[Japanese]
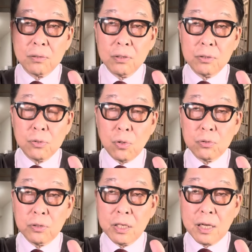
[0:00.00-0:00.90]
で、上
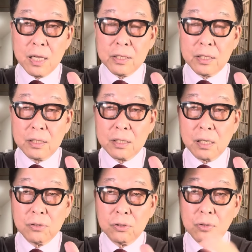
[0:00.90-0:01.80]
空に寒気なんか
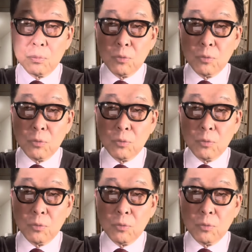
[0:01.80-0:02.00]
が来ると、